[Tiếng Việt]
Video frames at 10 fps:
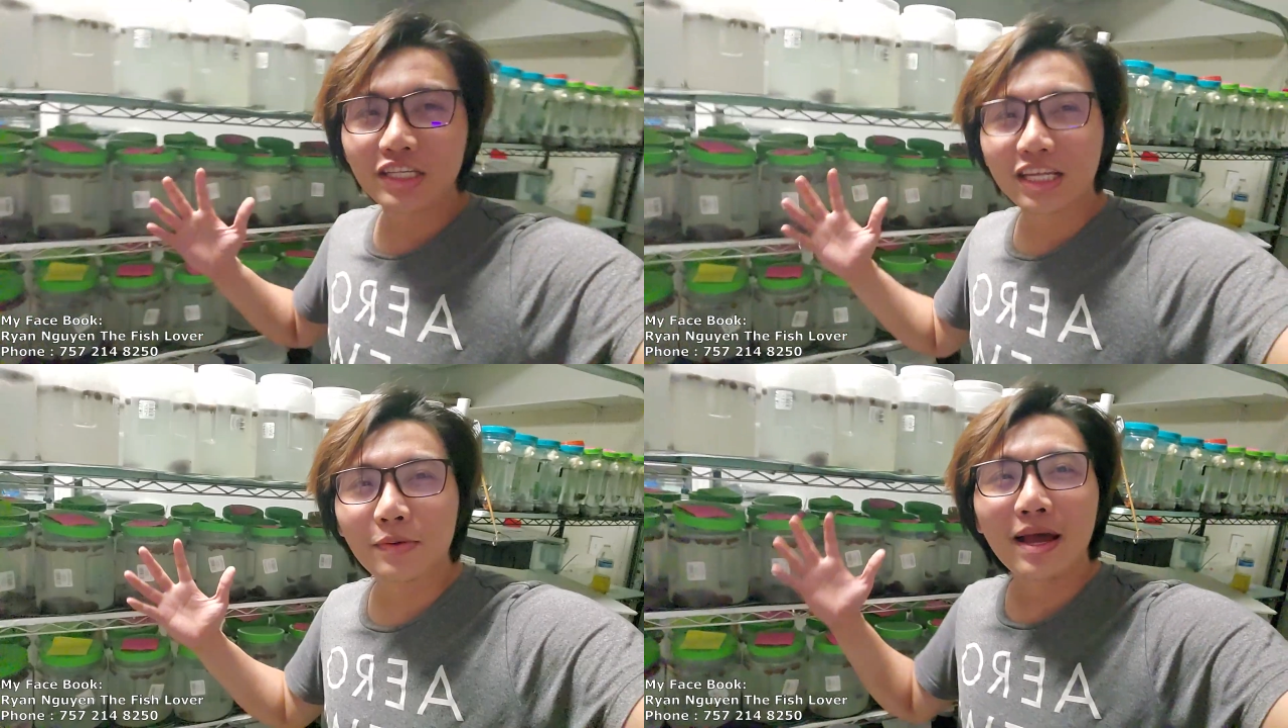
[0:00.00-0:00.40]

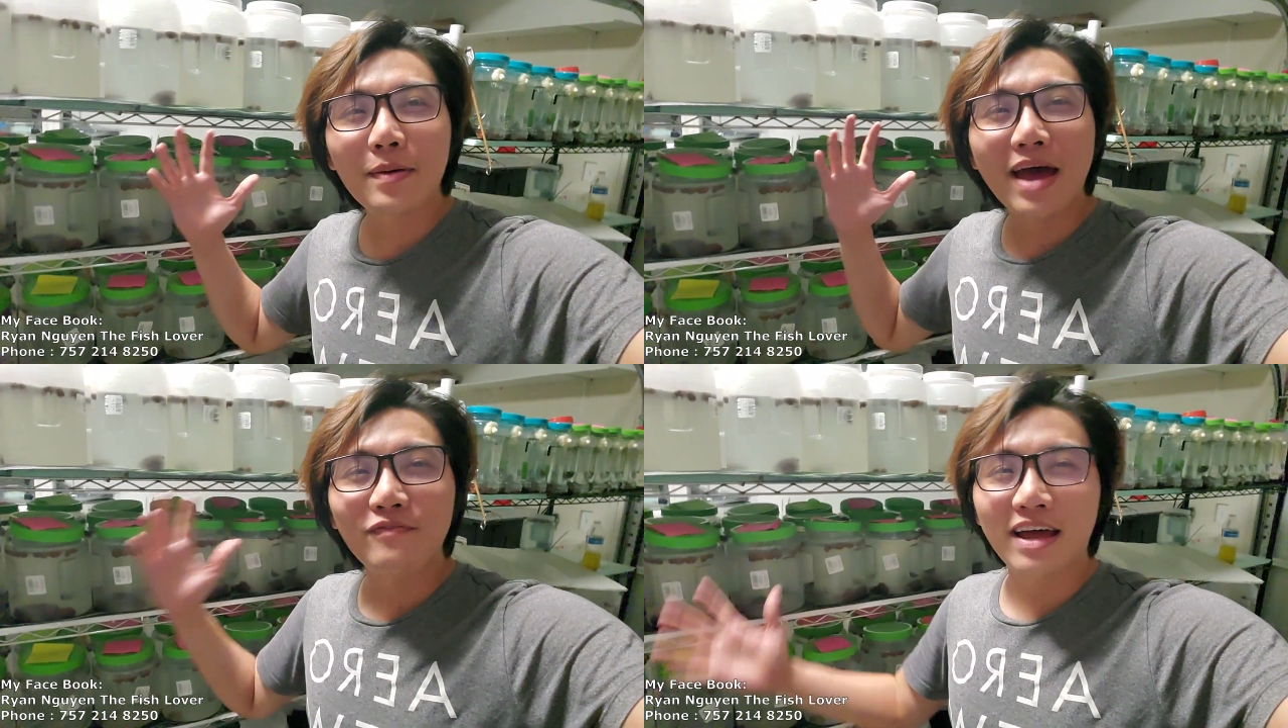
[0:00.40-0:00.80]
chào tạm biệt các
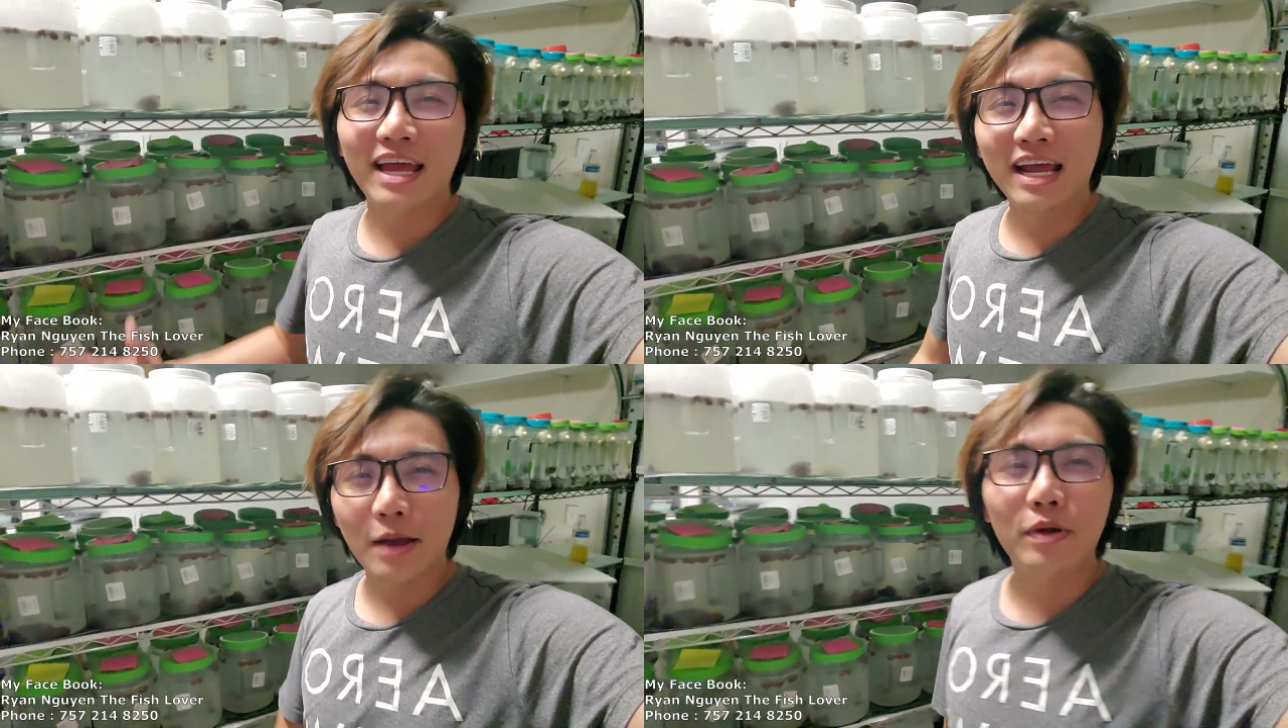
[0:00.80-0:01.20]
bạn và
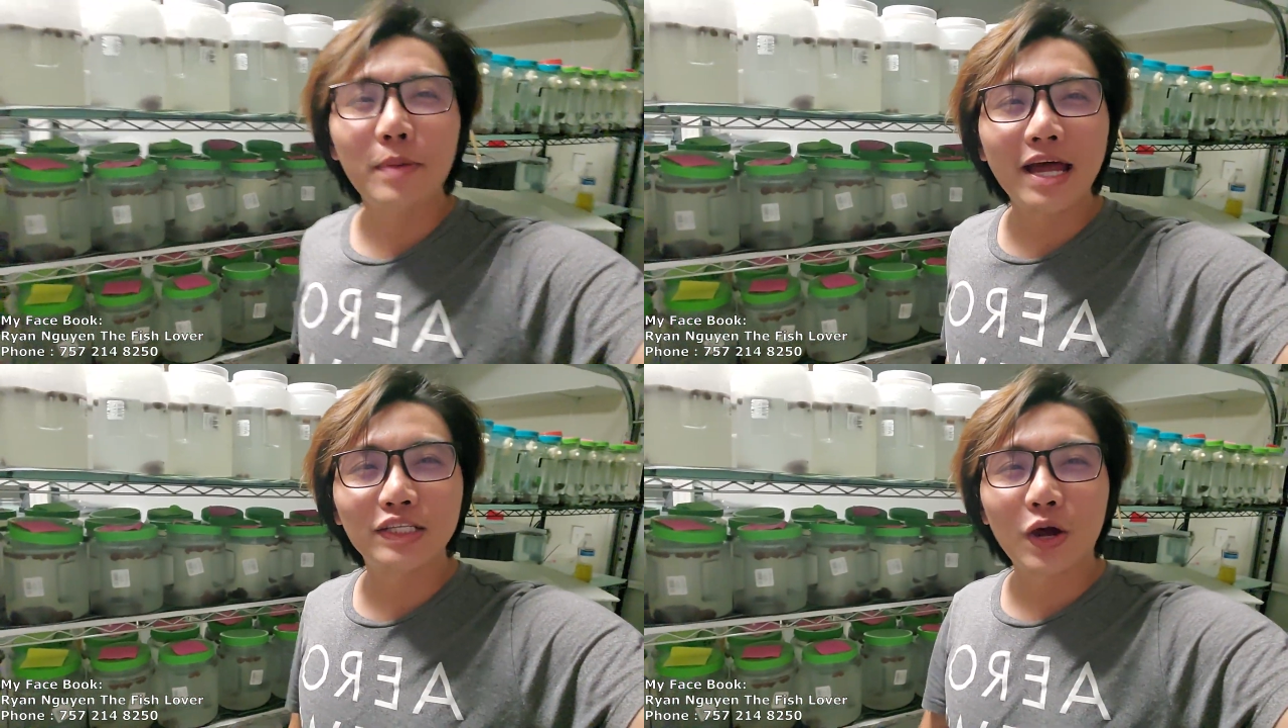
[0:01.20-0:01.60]
hẹn gặp các
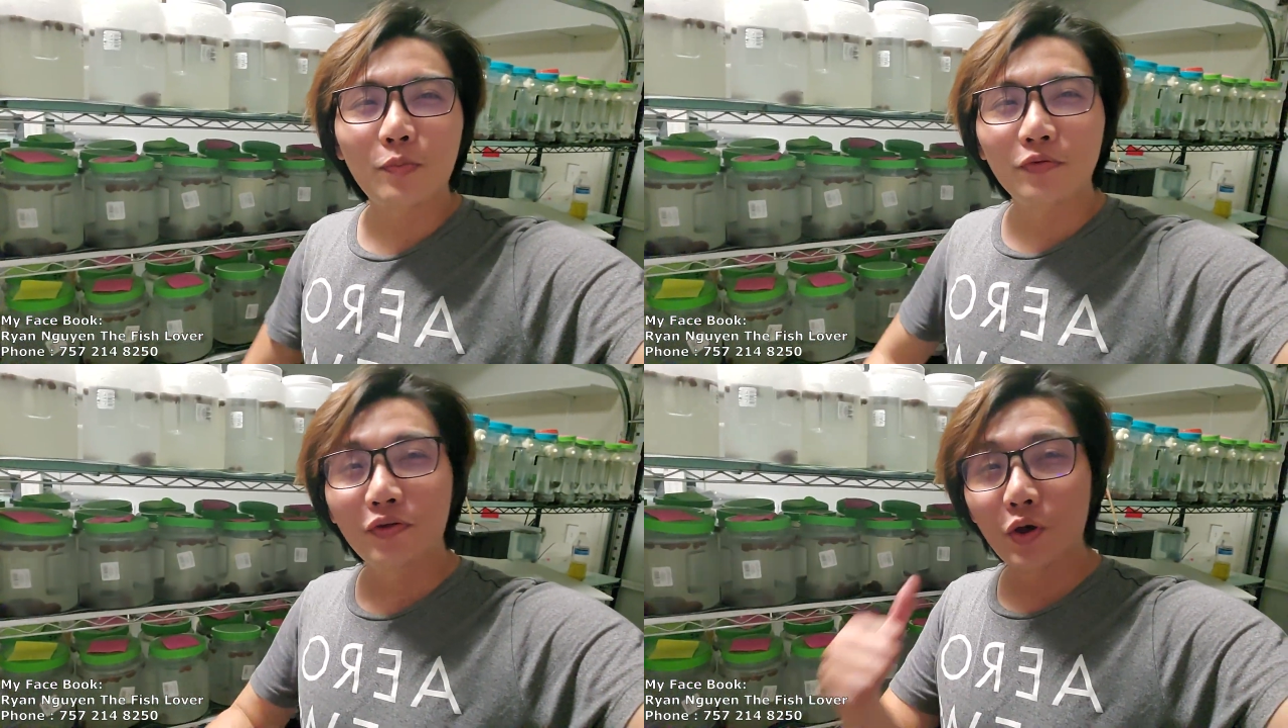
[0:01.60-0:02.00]
bạn trong
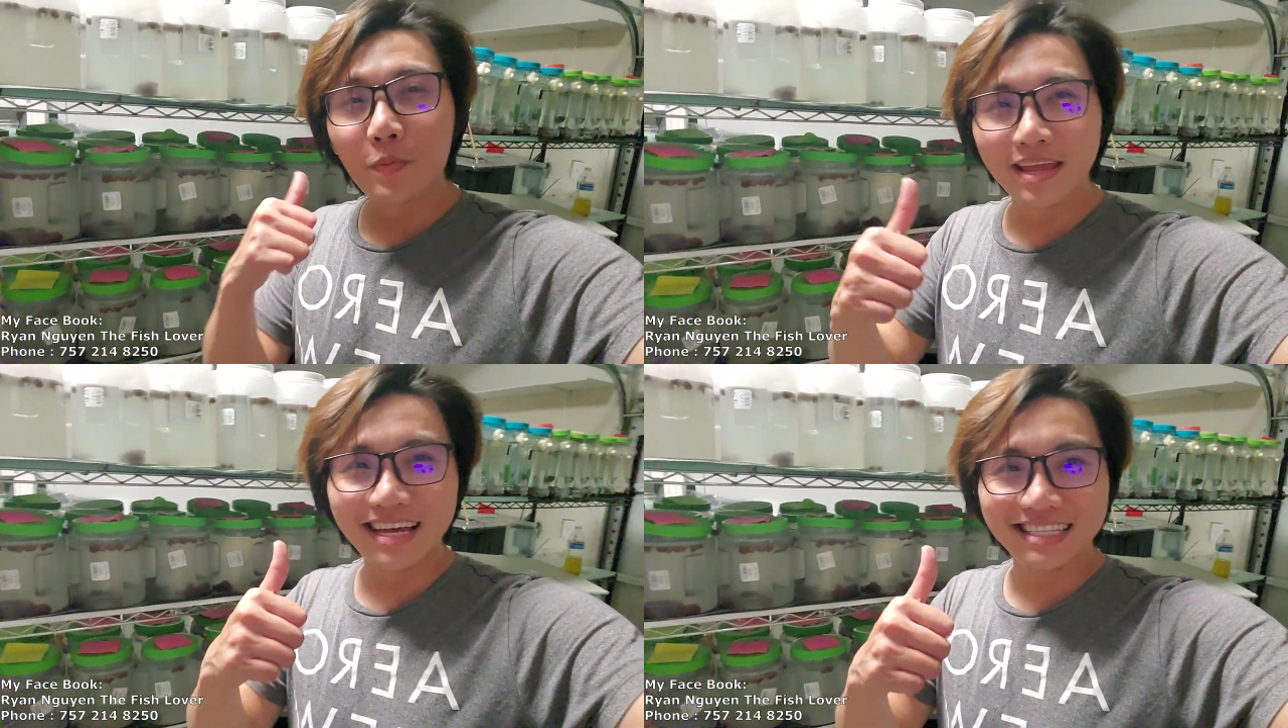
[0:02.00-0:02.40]
một video mới nhất.